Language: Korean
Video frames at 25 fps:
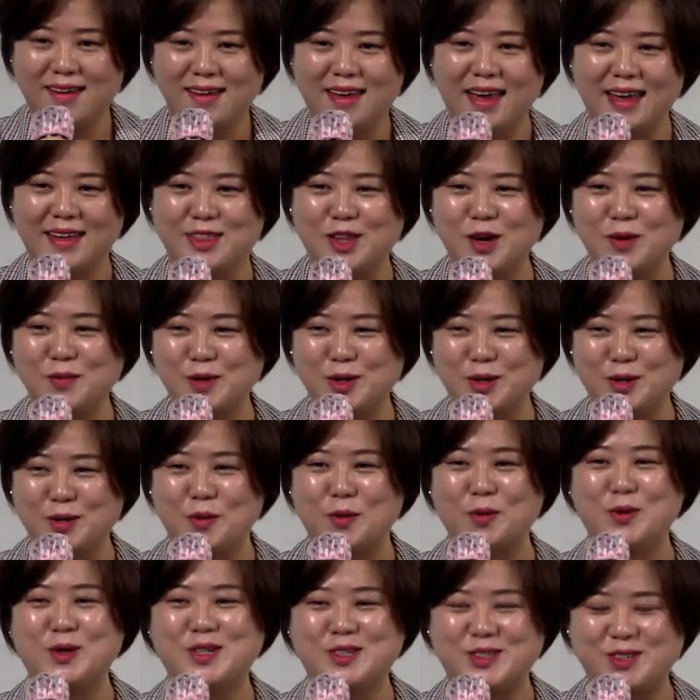이 애터미는
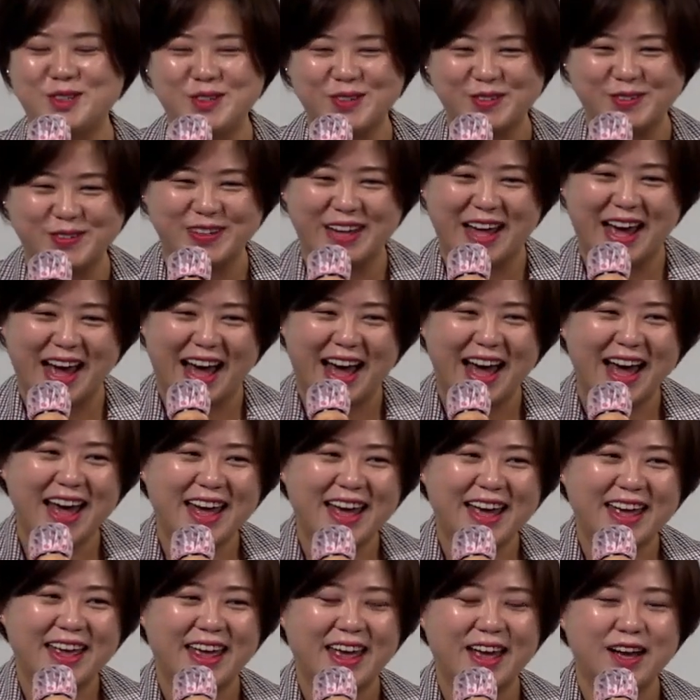돈을 주는구나.
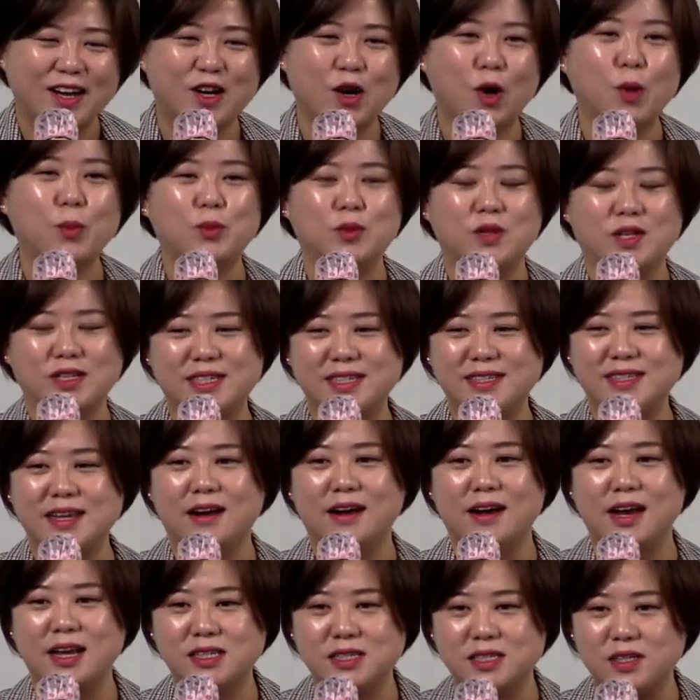예, 그것부터
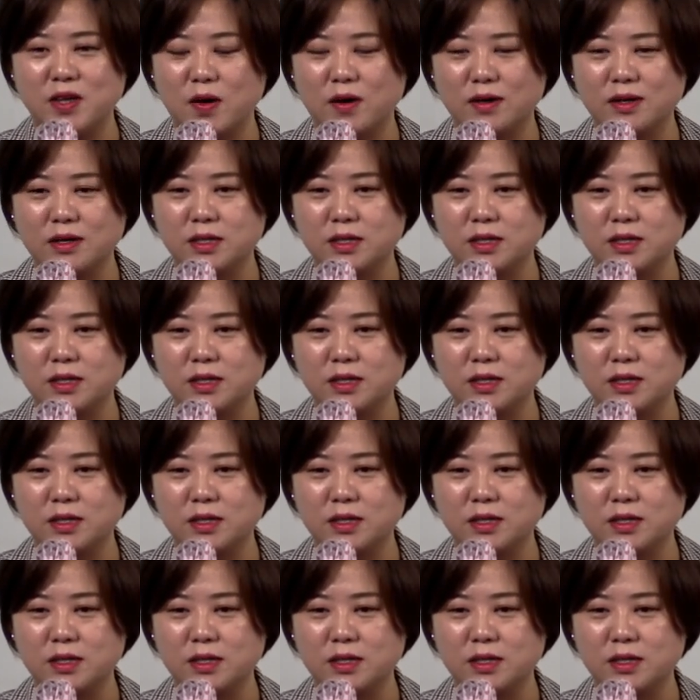시작을 했어요.